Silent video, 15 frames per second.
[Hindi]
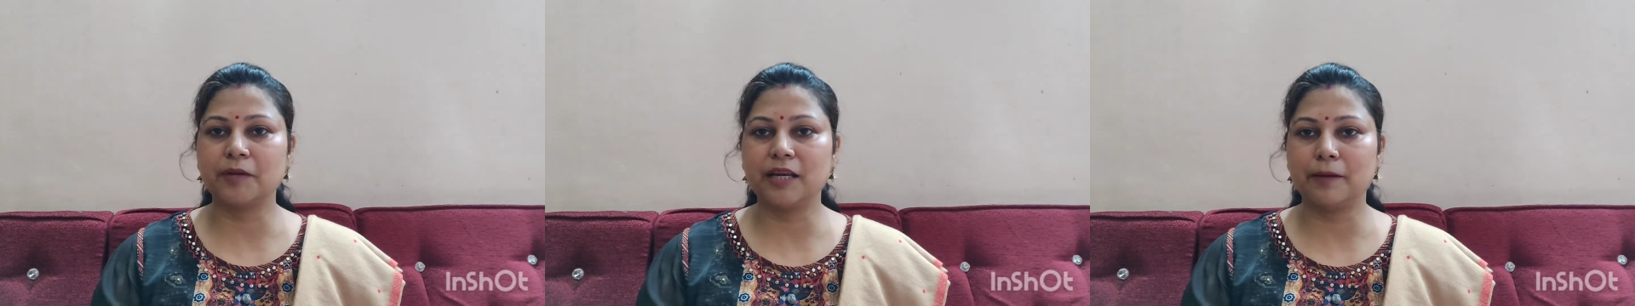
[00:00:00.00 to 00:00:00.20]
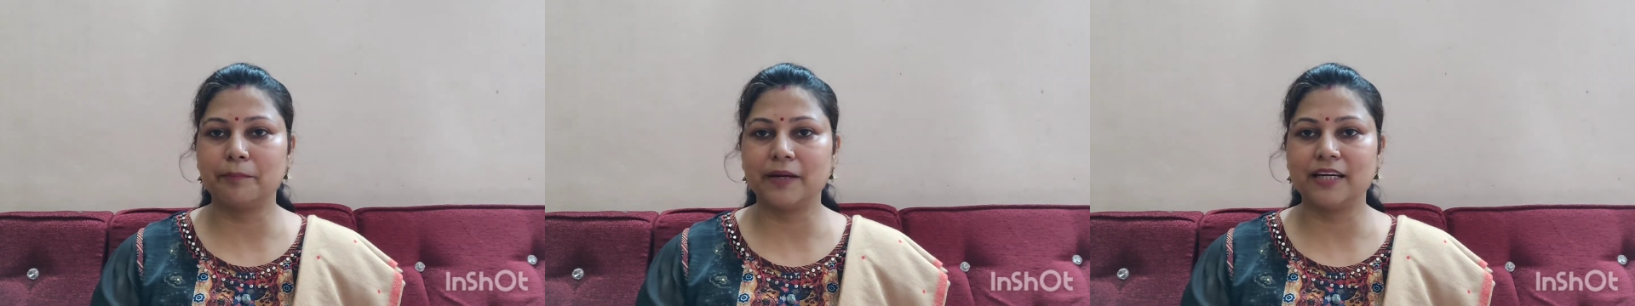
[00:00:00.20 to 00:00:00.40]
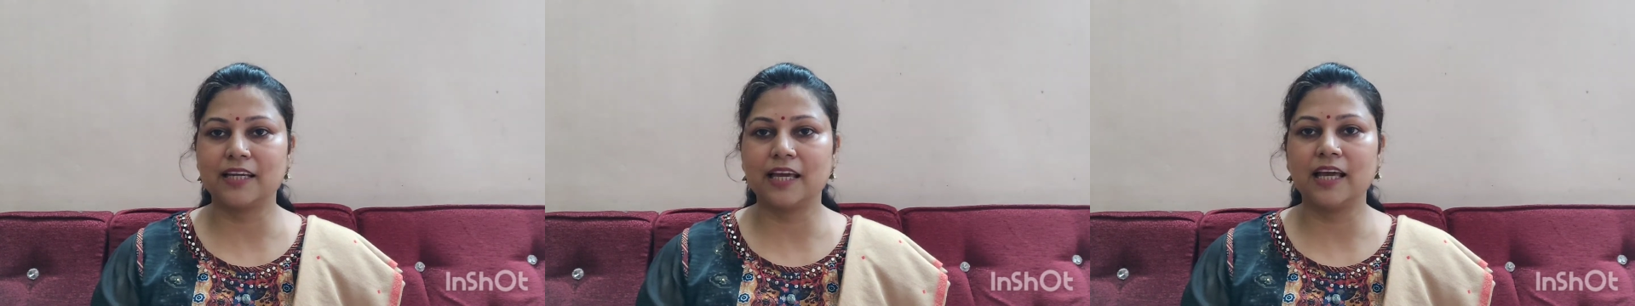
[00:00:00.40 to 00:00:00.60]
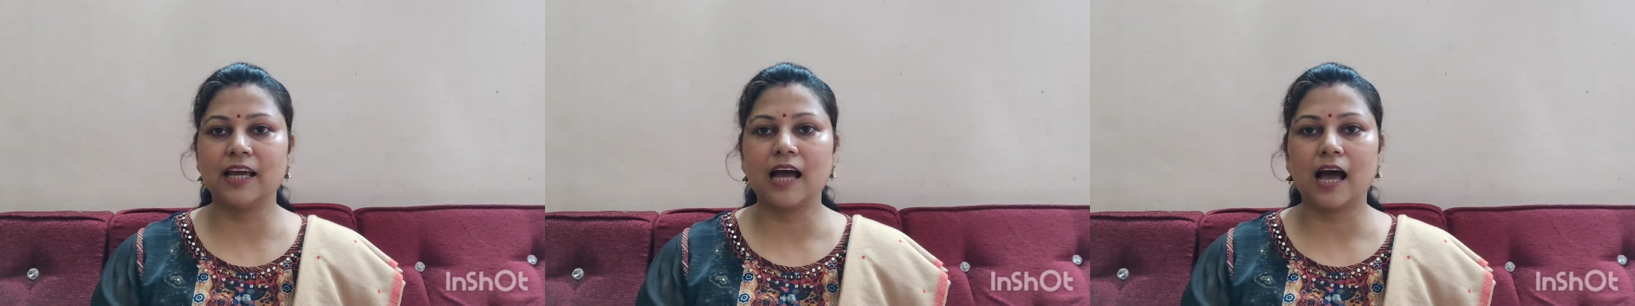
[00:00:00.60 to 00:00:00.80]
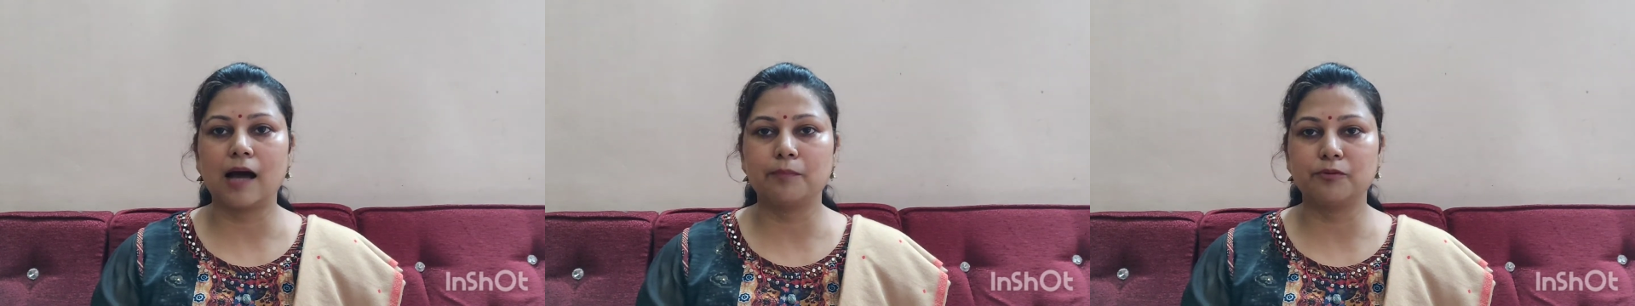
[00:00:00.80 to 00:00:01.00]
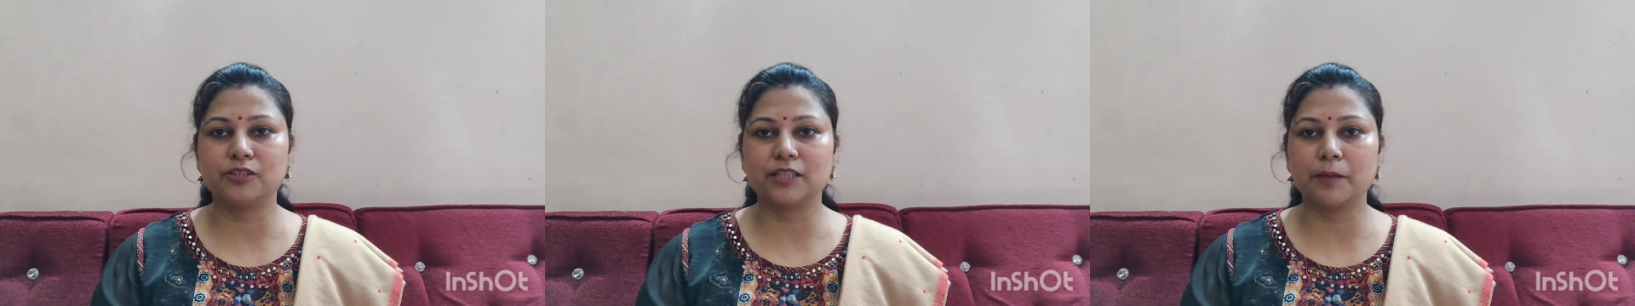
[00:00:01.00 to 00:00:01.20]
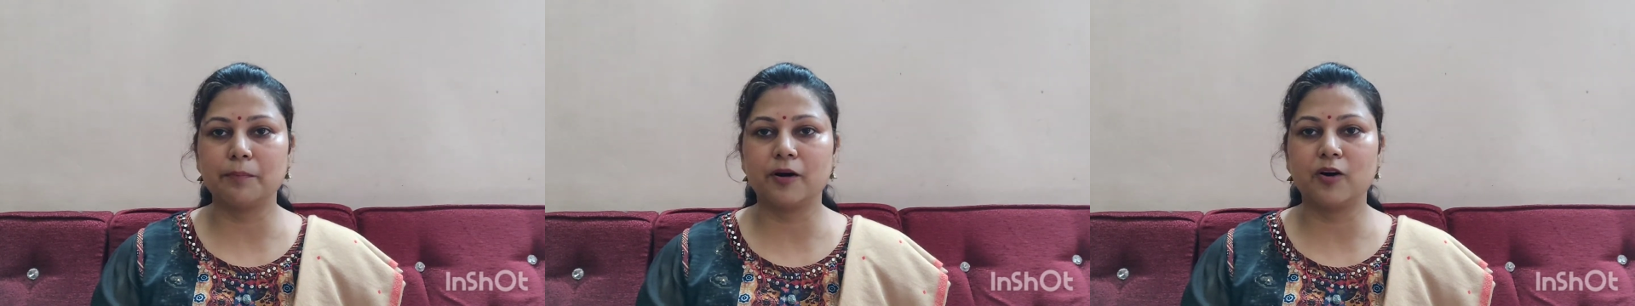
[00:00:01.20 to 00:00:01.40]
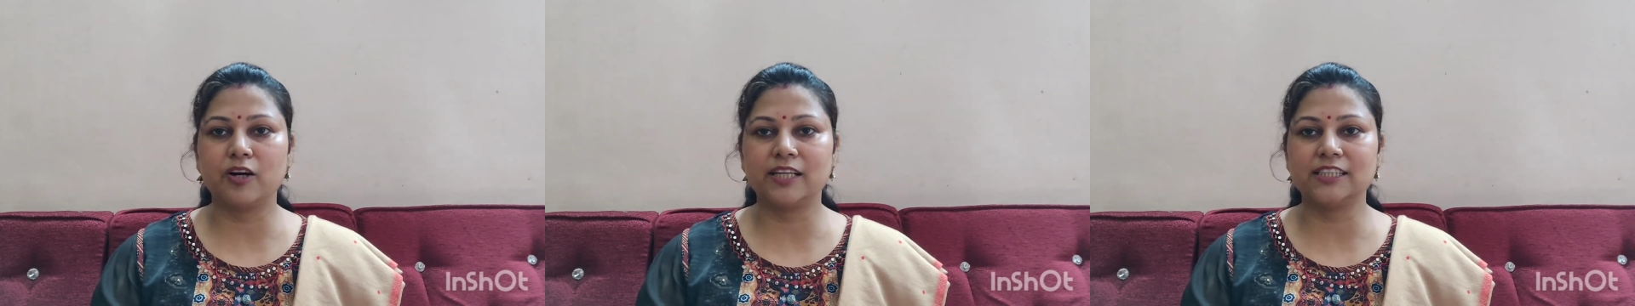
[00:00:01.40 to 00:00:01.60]
में लपेट के आप उसके
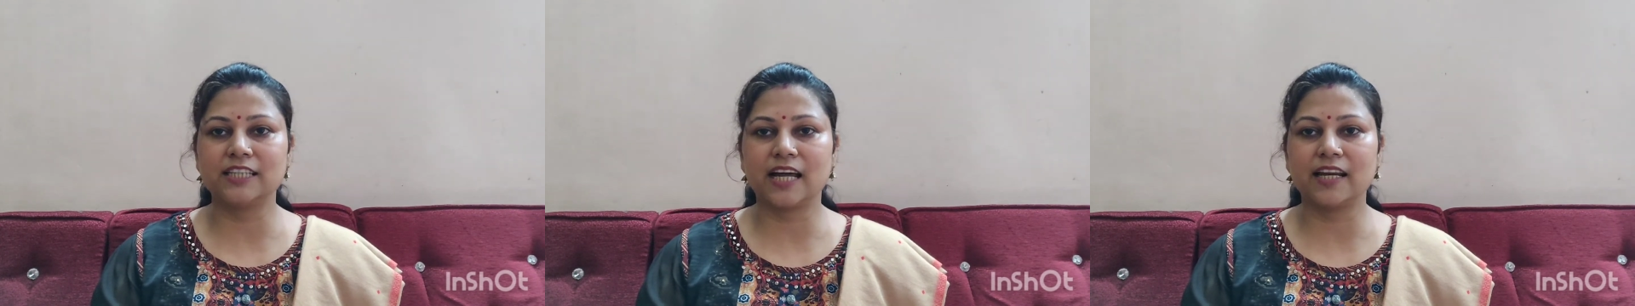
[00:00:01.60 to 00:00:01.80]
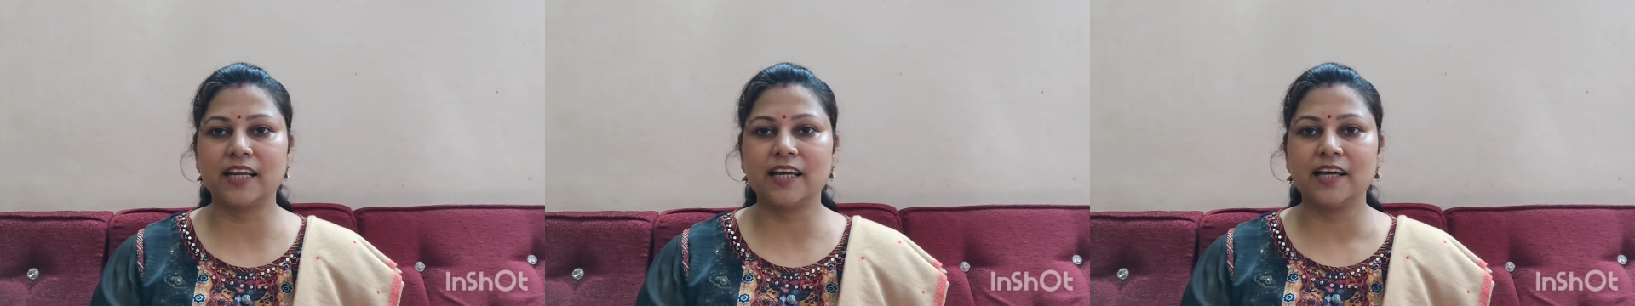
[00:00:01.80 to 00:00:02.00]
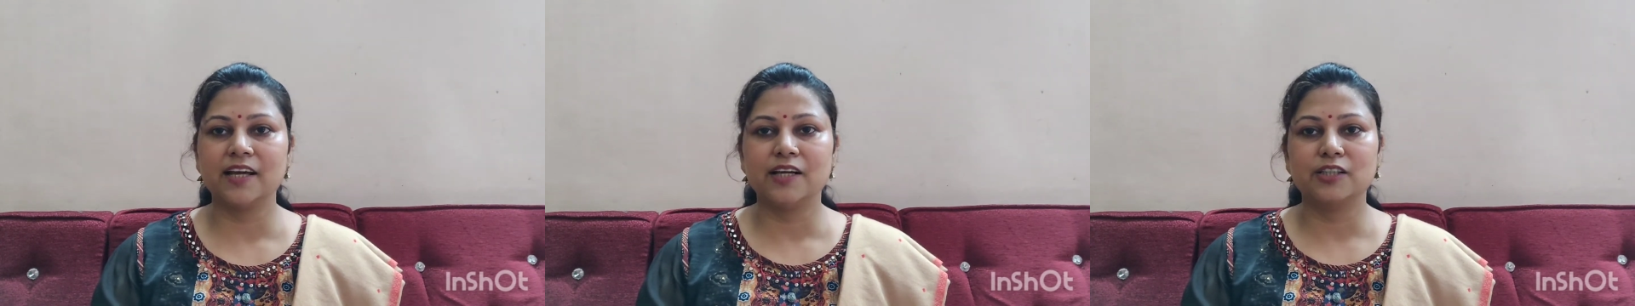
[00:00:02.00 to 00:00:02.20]
पकोड़े छाने